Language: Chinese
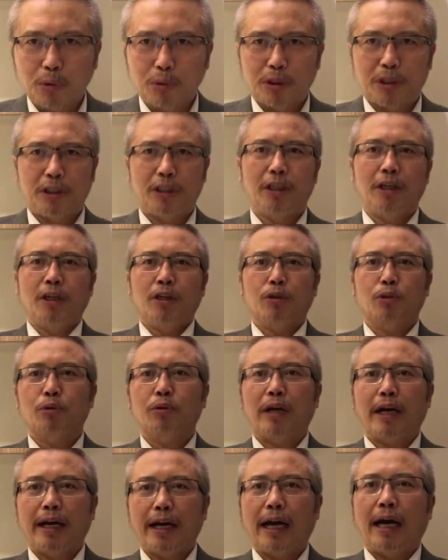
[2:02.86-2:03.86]
主席出
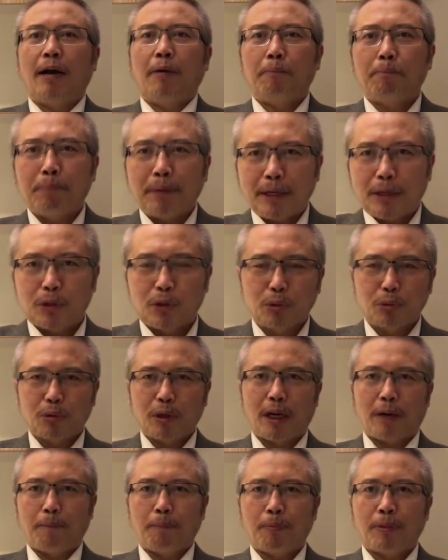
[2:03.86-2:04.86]
来呀，背书
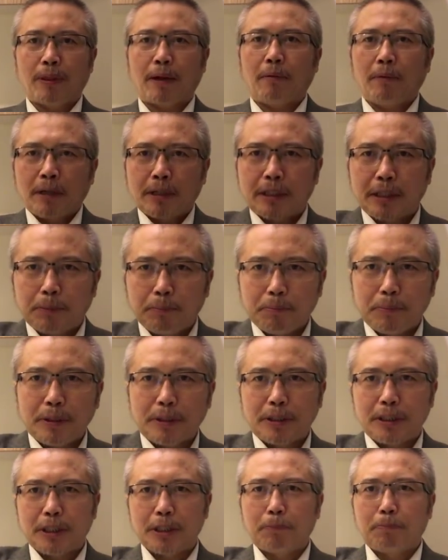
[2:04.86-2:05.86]
了。那人民
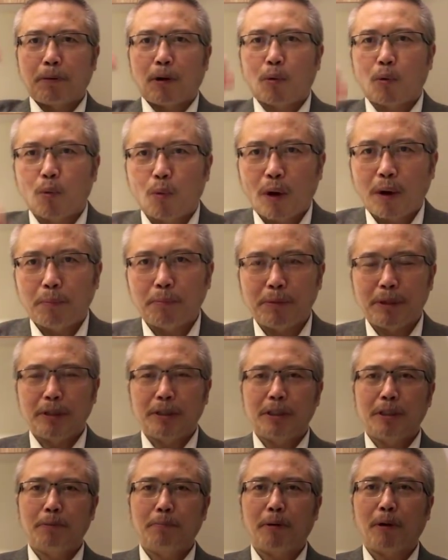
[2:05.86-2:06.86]
日报、光明
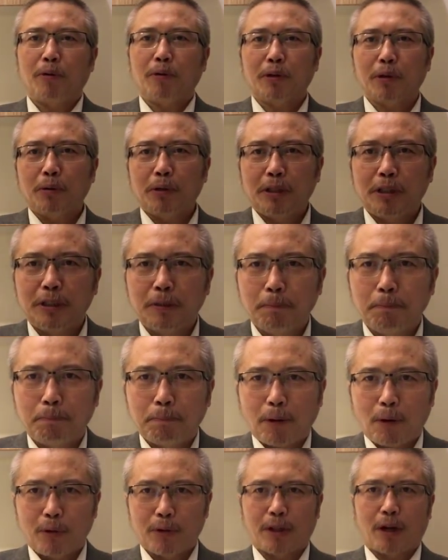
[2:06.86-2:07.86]
日报都已经
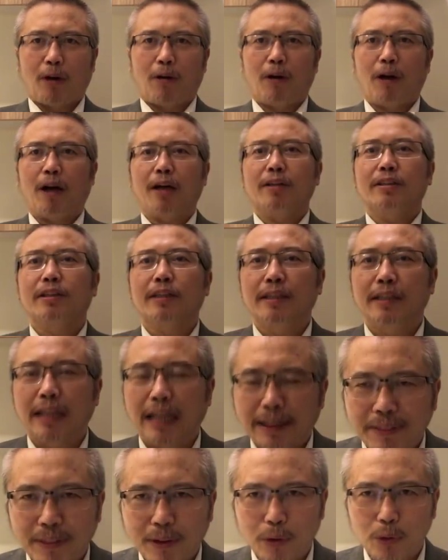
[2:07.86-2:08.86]
报道了，这
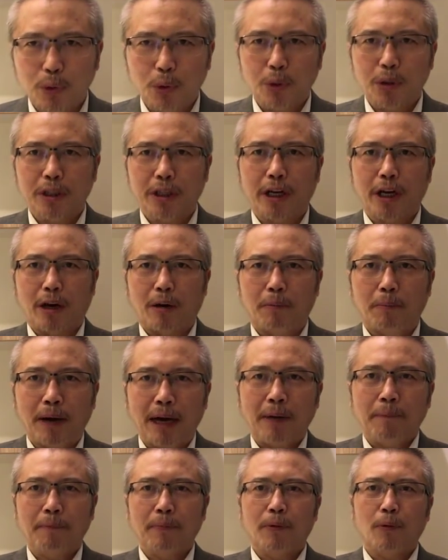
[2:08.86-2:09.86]
难道错得了
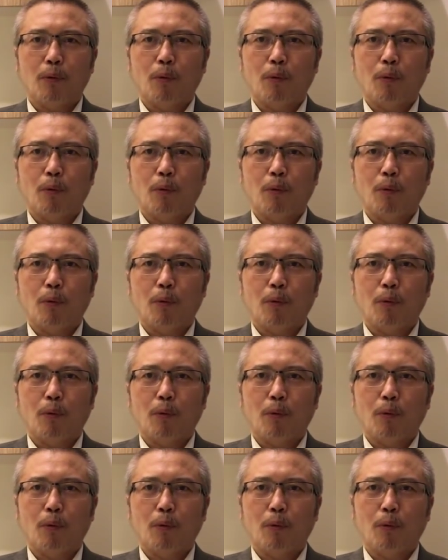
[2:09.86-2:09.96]
吗？